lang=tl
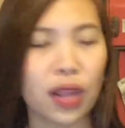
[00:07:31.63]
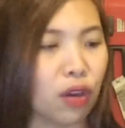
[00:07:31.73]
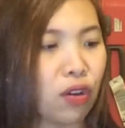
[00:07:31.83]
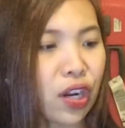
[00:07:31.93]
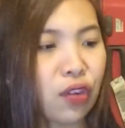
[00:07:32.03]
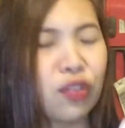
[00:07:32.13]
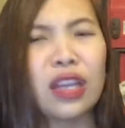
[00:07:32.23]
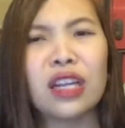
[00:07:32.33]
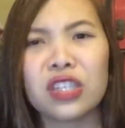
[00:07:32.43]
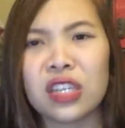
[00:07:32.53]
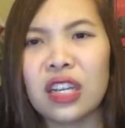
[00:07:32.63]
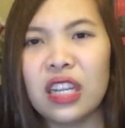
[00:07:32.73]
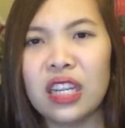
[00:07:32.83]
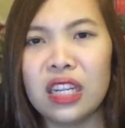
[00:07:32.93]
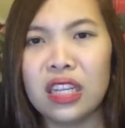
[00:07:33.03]
regular ko na lang siyang
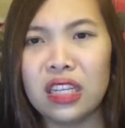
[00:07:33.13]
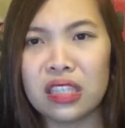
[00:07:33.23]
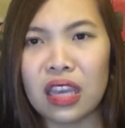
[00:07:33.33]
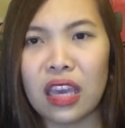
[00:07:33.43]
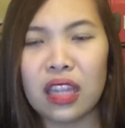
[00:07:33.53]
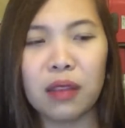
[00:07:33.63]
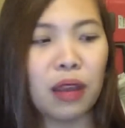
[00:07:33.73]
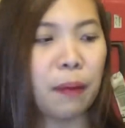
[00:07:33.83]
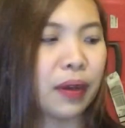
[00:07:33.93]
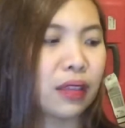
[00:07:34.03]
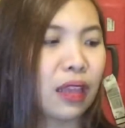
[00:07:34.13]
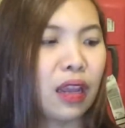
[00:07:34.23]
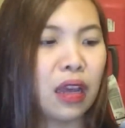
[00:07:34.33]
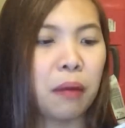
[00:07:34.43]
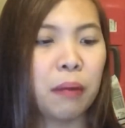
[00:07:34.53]
lilinisin kapag
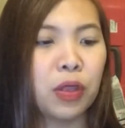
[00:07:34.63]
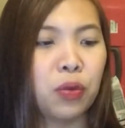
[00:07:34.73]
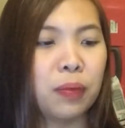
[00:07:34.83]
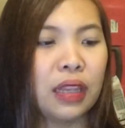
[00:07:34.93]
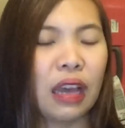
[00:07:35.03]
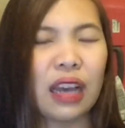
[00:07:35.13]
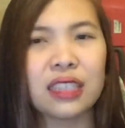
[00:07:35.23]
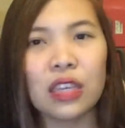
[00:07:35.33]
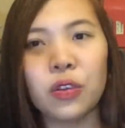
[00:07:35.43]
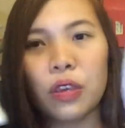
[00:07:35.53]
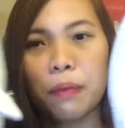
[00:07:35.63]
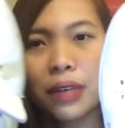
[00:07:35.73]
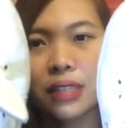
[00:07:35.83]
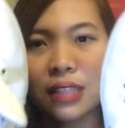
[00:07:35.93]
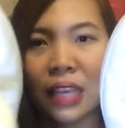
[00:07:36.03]
talagang madumi na. Kasi yung
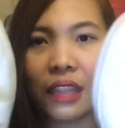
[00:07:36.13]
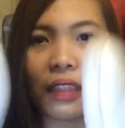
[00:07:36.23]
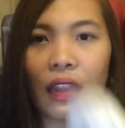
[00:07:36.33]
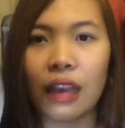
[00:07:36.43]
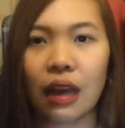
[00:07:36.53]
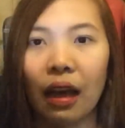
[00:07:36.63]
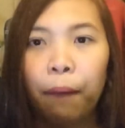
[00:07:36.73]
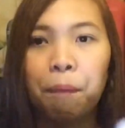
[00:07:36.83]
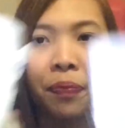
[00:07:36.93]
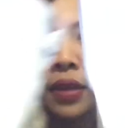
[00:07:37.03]
ibang stain talaga,